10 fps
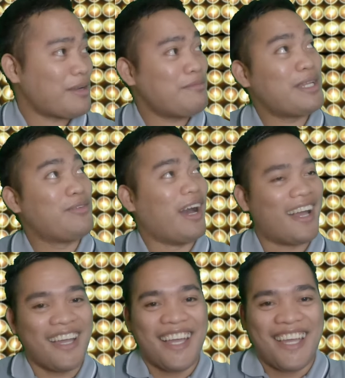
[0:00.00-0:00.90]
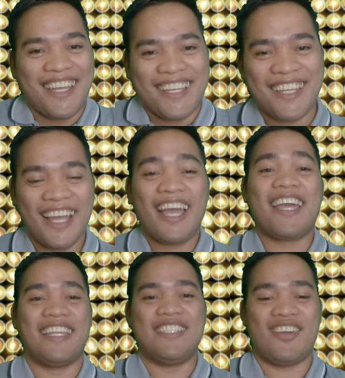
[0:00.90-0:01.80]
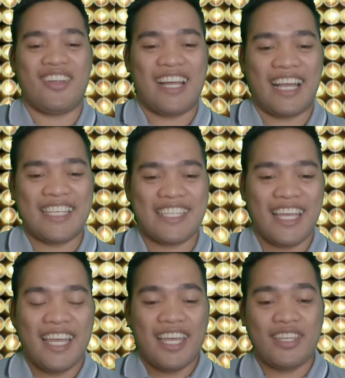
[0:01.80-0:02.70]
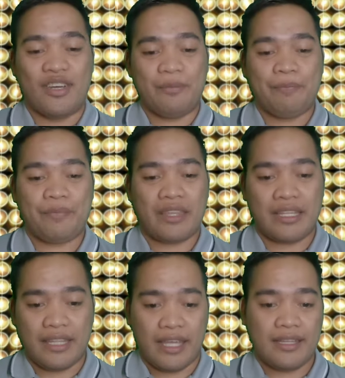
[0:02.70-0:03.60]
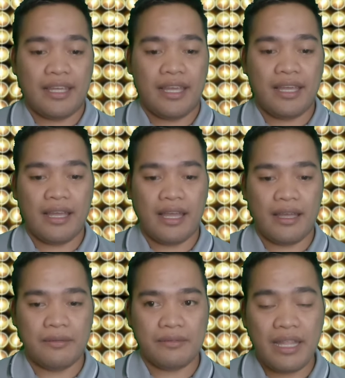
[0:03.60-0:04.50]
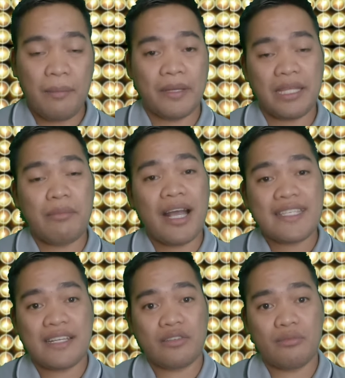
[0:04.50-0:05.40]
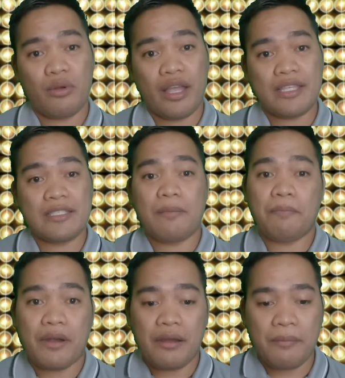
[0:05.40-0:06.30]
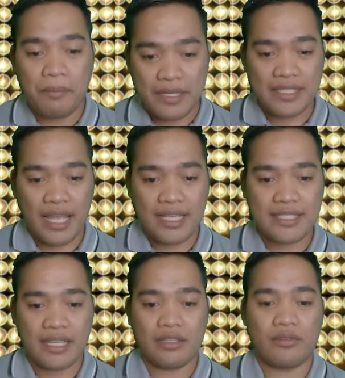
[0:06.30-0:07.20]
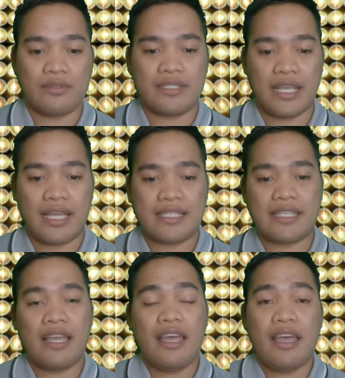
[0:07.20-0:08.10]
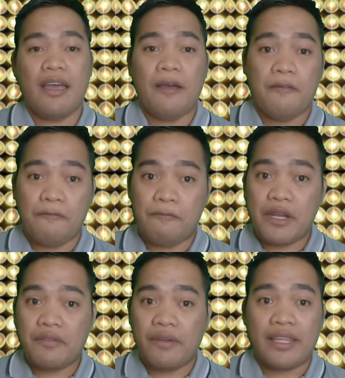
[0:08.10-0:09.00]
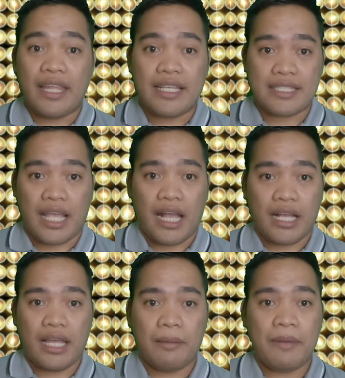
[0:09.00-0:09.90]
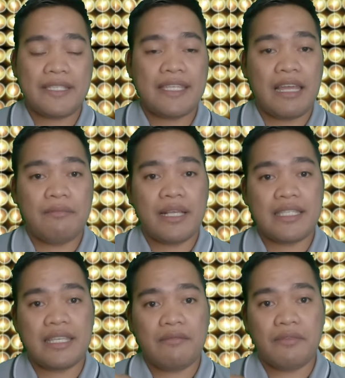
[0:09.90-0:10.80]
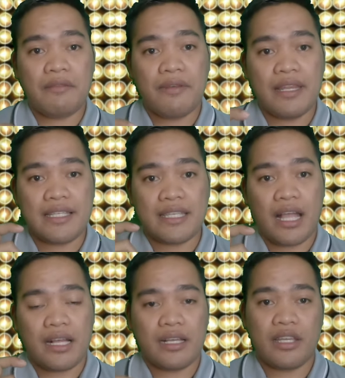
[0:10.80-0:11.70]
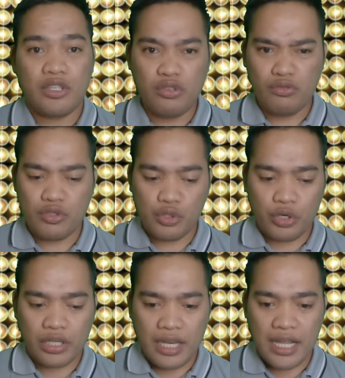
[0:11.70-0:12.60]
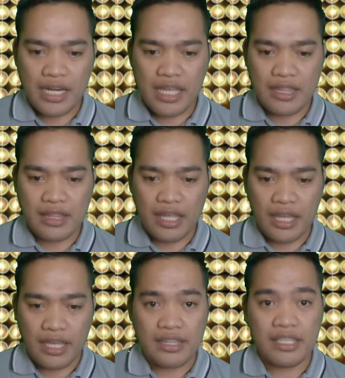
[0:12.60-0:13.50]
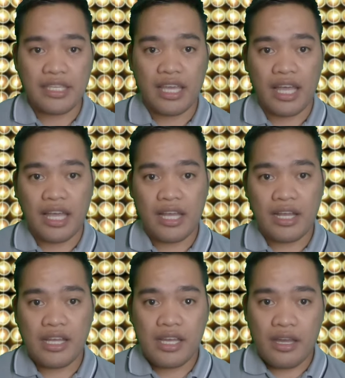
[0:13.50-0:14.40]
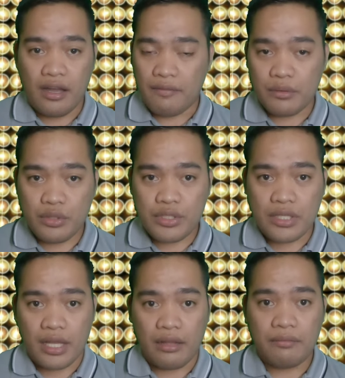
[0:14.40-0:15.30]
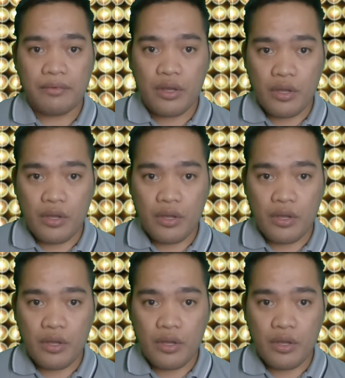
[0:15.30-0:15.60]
parang baliw lang. Hindi, joke lang guys. Yun. And then, dapat ang mga sagot mo guys, pre precise and concise. Brief and exact. Pag sinabi kasing brief and exact, yung short lang na, na idea about yourself,